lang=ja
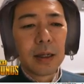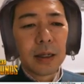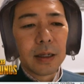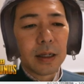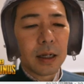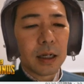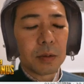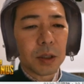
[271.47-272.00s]

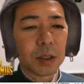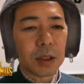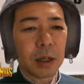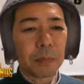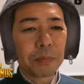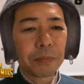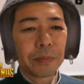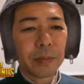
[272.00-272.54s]
い。やりました。
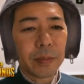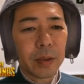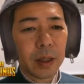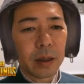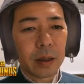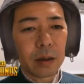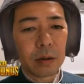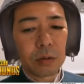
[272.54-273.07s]

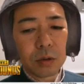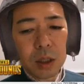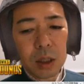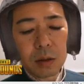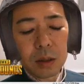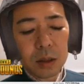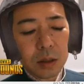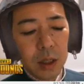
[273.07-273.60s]
えー、こちら
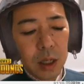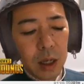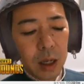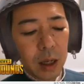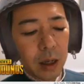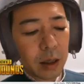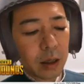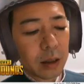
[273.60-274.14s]
はです
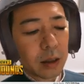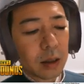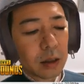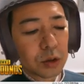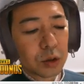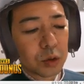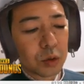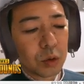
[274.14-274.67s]
ね、
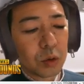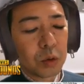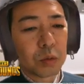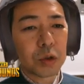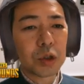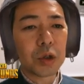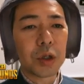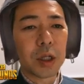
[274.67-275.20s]
ちょっと
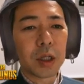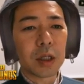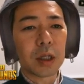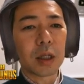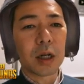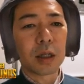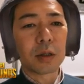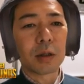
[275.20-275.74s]
面白いネタ
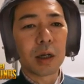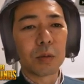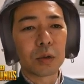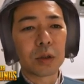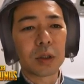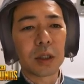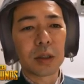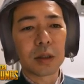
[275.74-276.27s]
だなとは
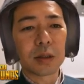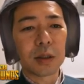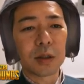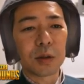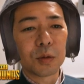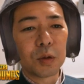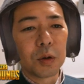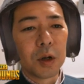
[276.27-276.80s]
思ったんですけれ
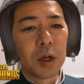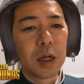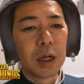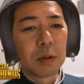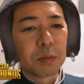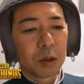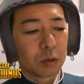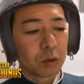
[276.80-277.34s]
ども、
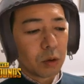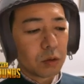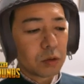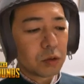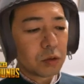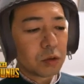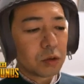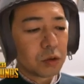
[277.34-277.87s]
見事
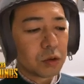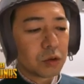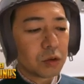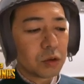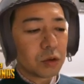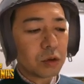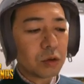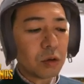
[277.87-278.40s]

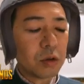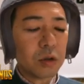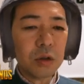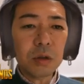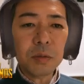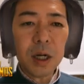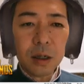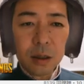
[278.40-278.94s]
じゅうろ
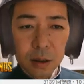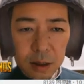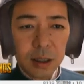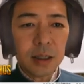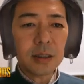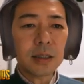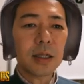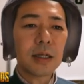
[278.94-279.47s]
くまん
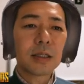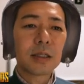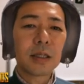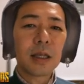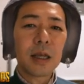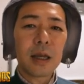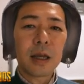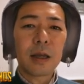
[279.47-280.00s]
かい再
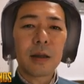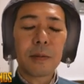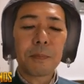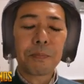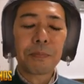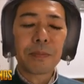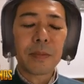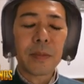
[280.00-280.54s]
生
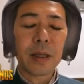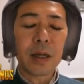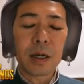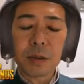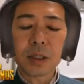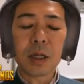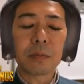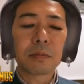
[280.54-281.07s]
やり
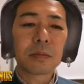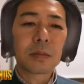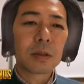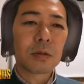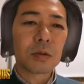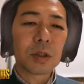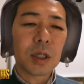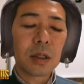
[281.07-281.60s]
ました。
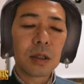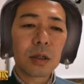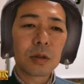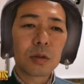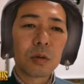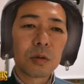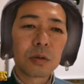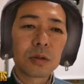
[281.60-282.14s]
このチャンネル
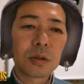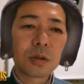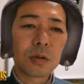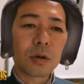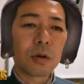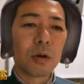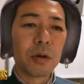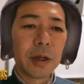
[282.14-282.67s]
登録数
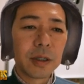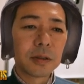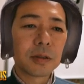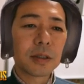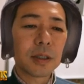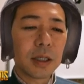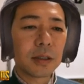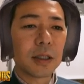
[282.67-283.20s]
を超える
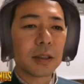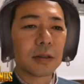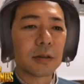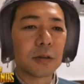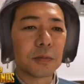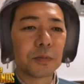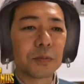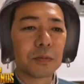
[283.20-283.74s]
再生数。
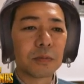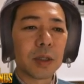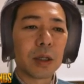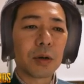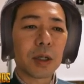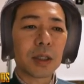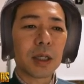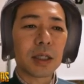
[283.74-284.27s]
まあ、
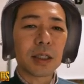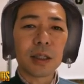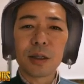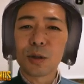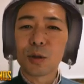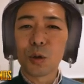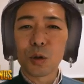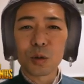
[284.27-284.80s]
よかったら
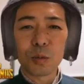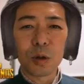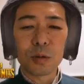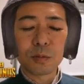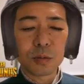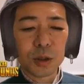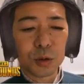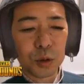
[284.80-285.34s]
チャンネル登録も
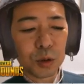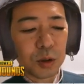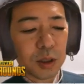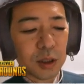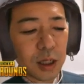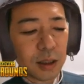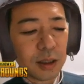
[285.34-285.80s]
しといてください。